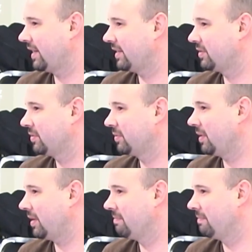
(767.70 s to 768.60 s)
личность,
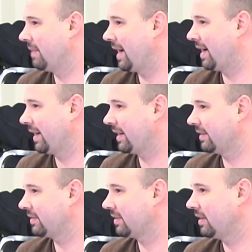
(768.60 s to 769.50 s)
если это не
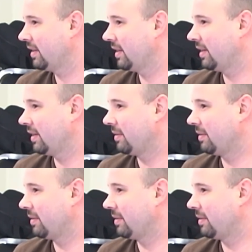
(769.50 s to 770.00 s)
связано с разумом?